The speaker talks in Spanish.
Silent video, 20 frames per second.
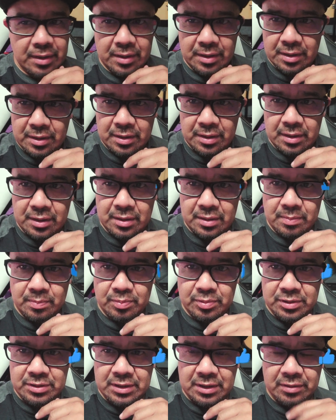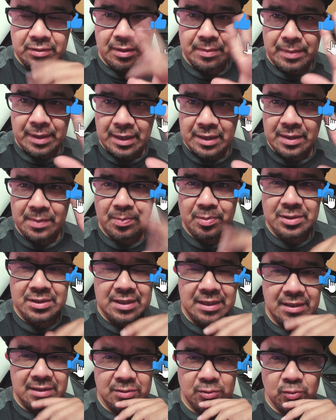Eh, pues a toda madre,
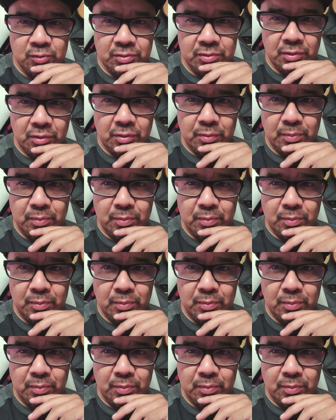pues que les gustó